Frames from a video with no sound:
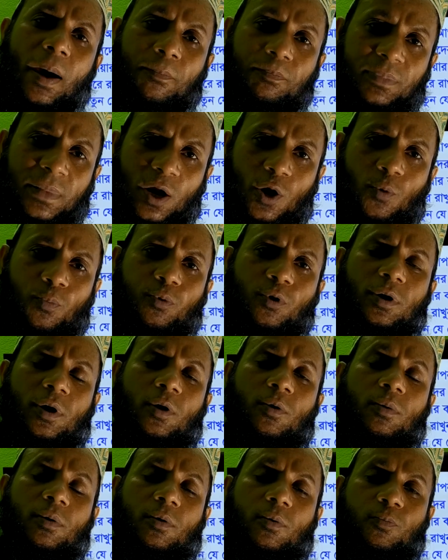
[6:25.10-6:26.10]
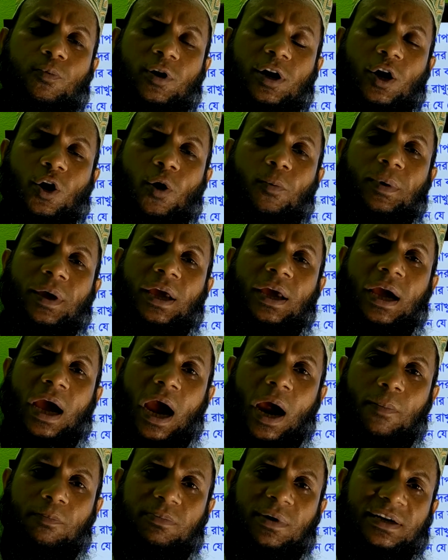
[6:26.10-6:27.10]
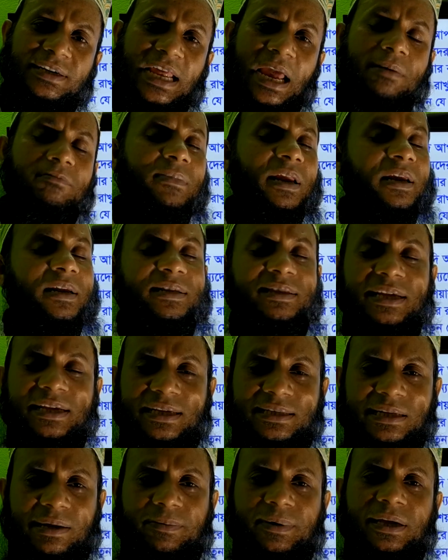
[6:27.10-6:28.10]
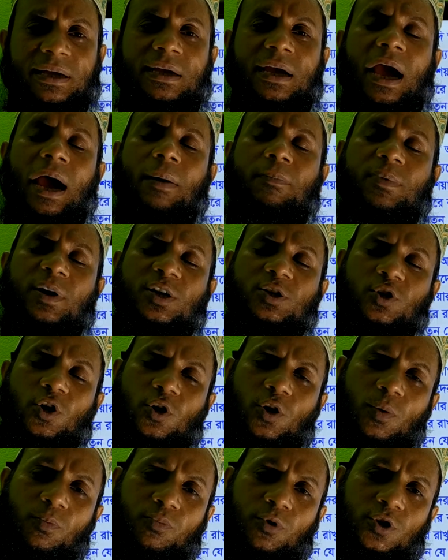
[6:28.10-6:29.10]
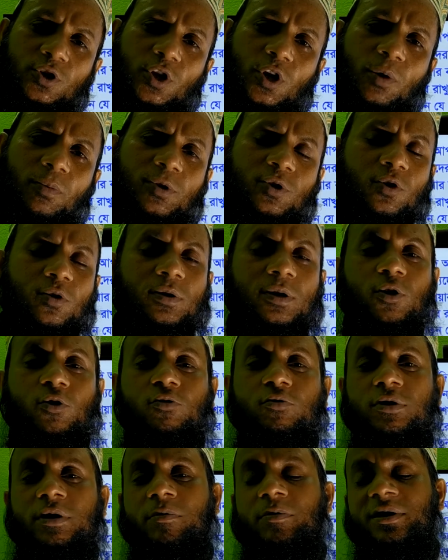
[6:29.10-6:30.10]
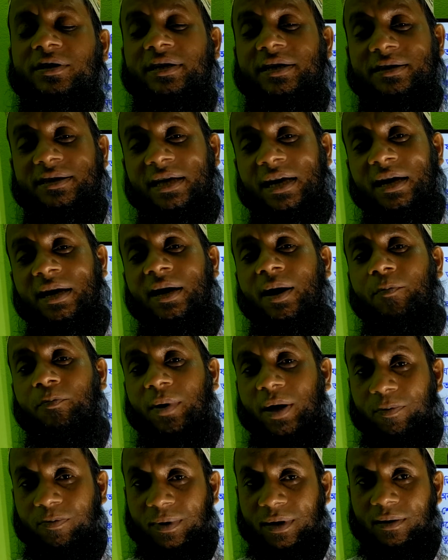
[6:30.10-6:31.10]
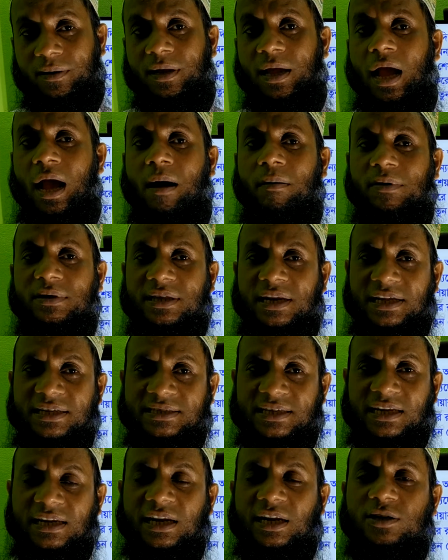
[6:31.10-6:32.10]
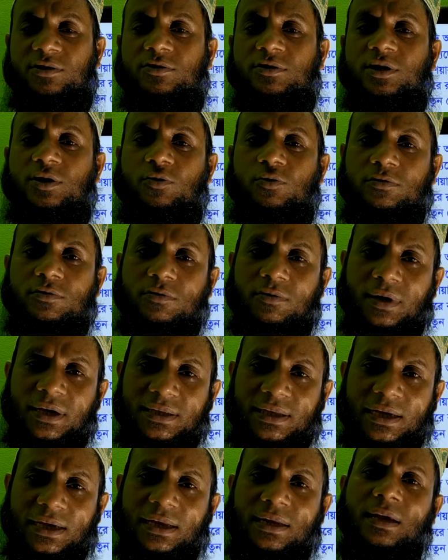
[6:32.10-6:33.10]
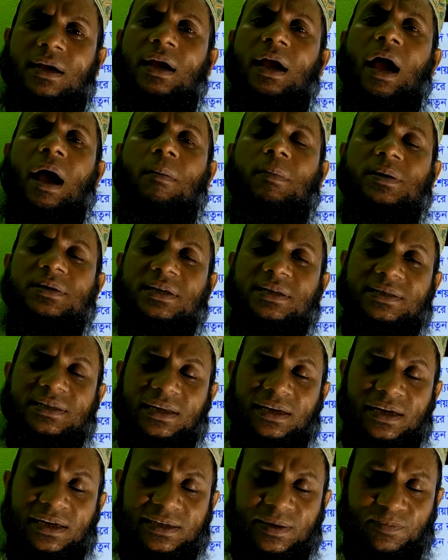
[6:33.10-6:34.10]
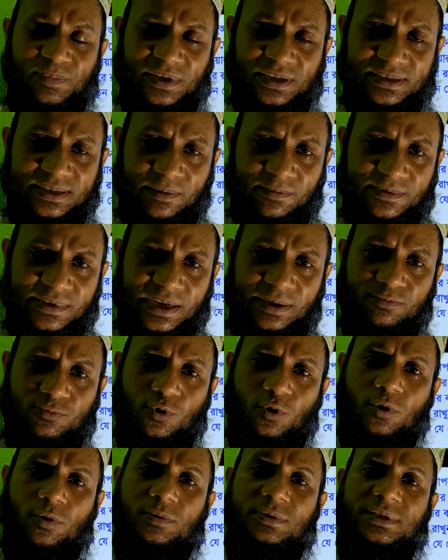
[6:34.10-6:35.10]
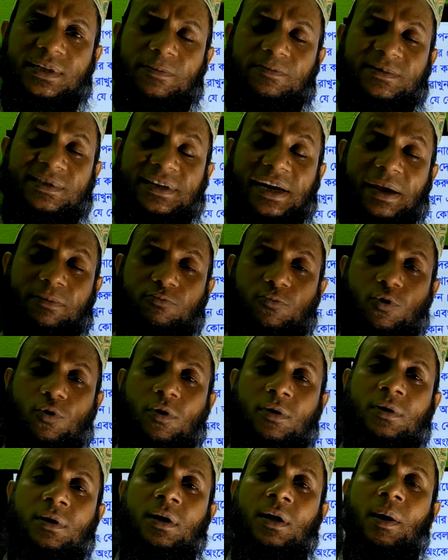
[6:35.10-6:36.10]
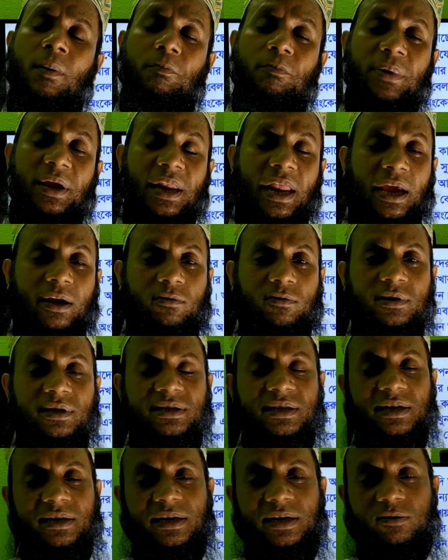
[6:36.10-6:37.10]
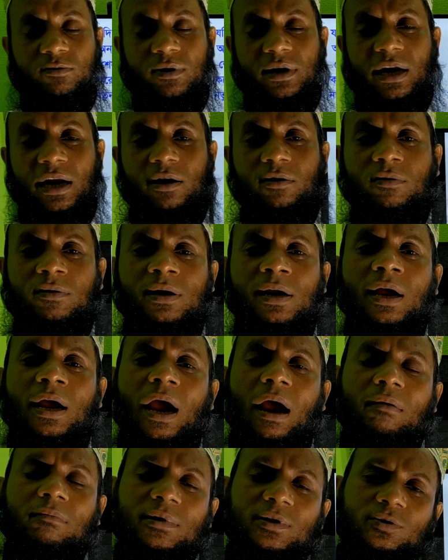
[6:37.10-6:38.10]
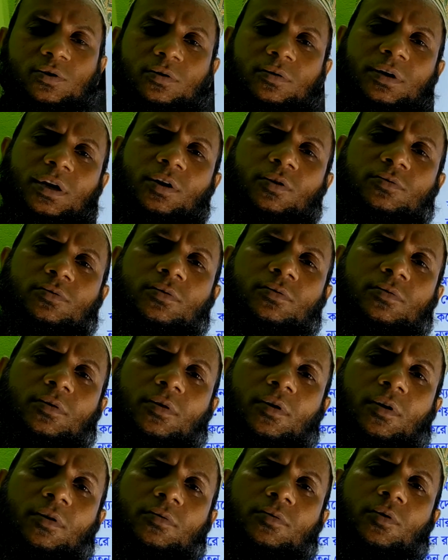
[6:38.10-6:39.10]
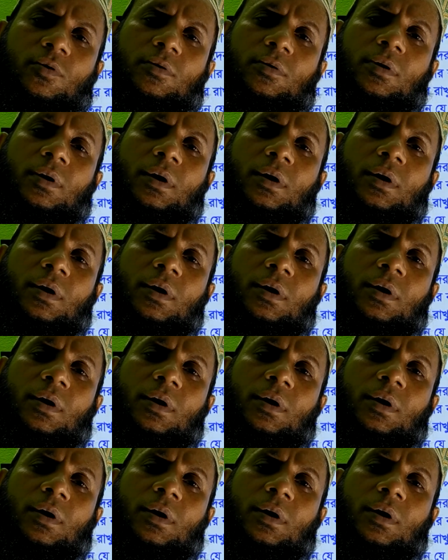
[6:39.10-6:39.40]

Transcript: আপনার উপকার হবে আপনার টাইম লাইনে থেকে যাবে আপনার যখন প্রয়োজন হবে তখন অঙ্কটা আবার দেখতে পারবেন আমাদের এই চ্যানেলে যদি নতুন হয়ে থাকেন আমাদের চ্যানেলটি প্লিজ সাবস্ক্রাইব সাবস্ক্রাইব করুন বেল আইকনটিতে ক্লিক করে রাখুন আমরা যখনই নতুন কোনো অঙ্ক